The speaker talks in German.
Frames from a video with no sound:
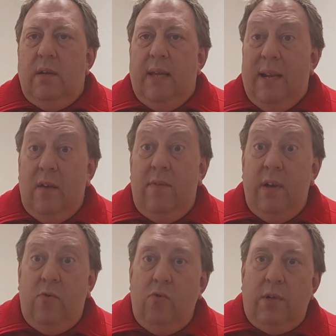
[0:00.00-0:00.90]
täten
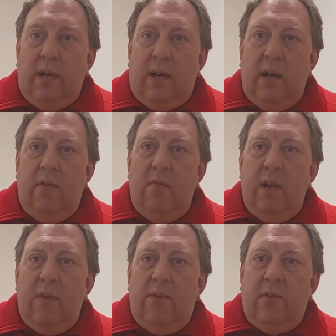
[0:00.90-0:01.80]
wir gut daran, wenn
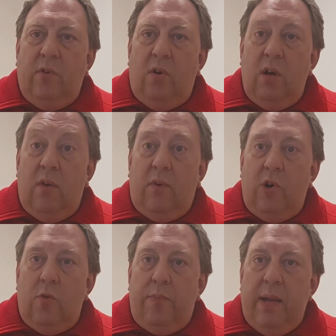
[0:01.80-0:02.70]
wir dafür sorgen auf
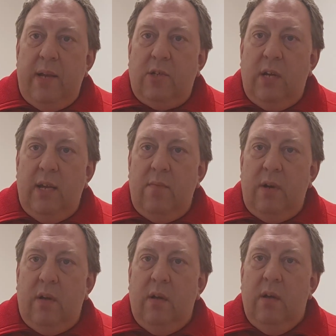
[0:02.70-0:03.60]
europäischer
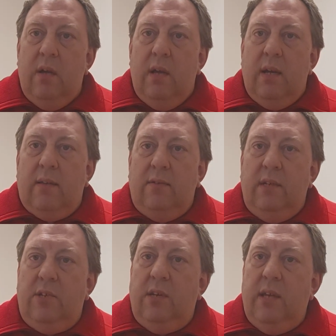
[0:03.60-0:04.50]
Ebene, dass
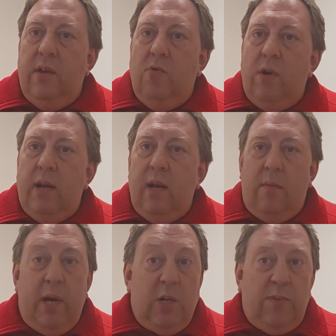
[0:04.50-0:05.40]
nicht die
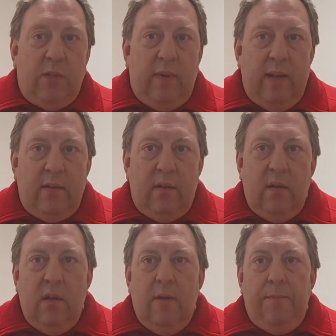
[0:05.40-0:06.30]
EU-Gelder
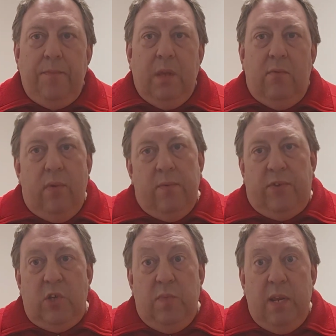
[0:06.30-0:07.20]
beispielsweise
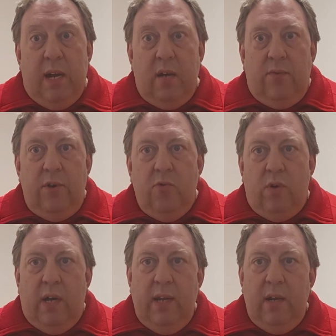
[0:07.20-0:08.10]
50 Milliarden für die
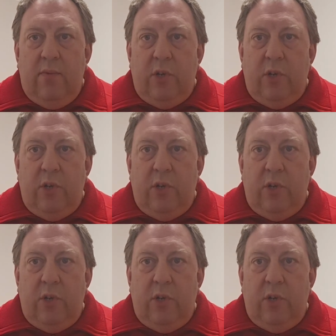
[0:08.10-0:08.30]
Ukraine